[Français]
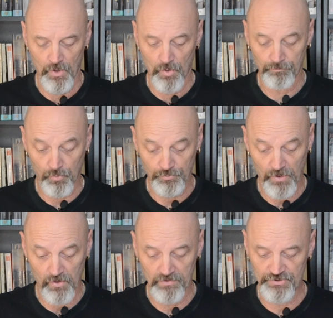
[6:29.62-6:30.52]

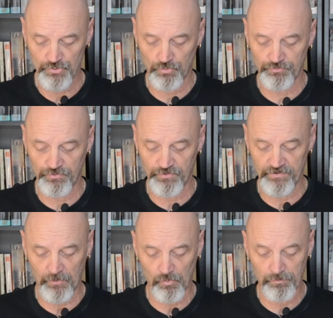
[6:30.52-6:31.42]
Pourtant, les choses ne se
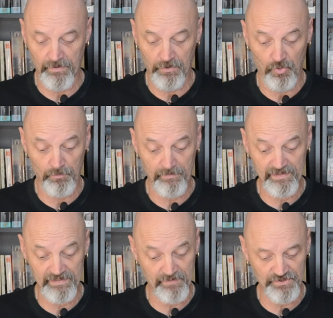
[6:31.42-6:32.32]
déroulent pas comme
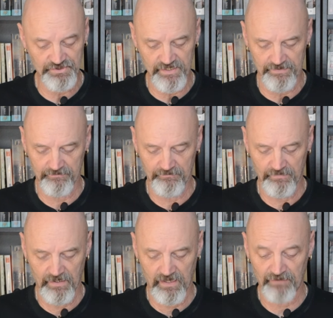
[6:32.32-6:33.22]
elle l'imaginait.
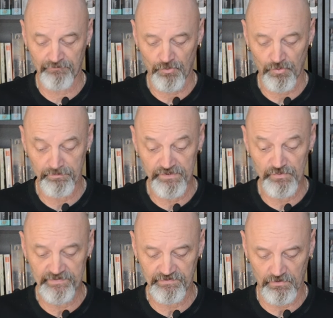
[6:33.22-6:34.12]
Avant que
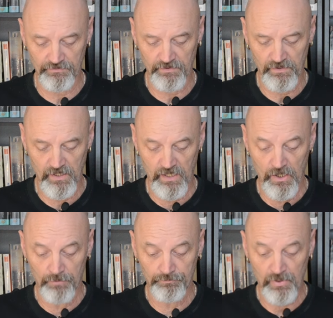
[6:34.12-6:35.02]
minuit sonne,
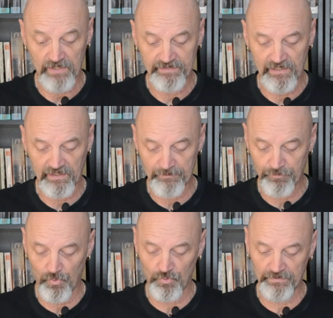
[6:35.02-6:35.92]
pourra-t-elle
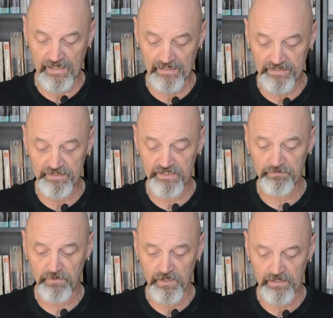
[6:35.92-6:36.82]
répondre à
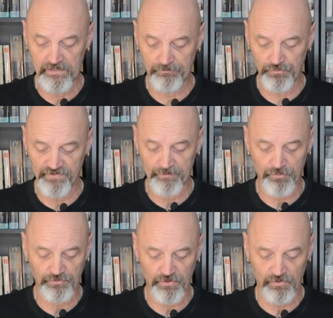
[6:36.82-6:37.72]
l'énigme la plus
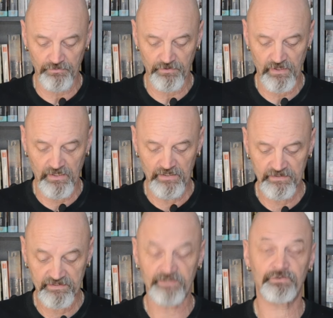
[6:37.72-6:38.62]
importante
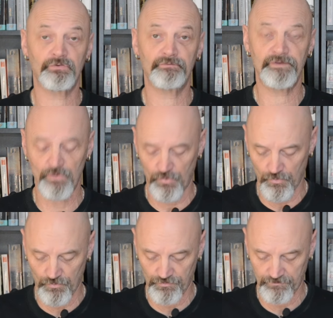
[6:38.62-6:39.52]
Qu'est-ce qu'une vie
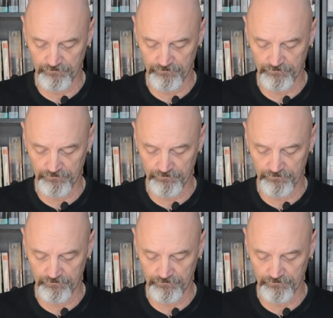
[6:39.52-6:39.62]
heureuse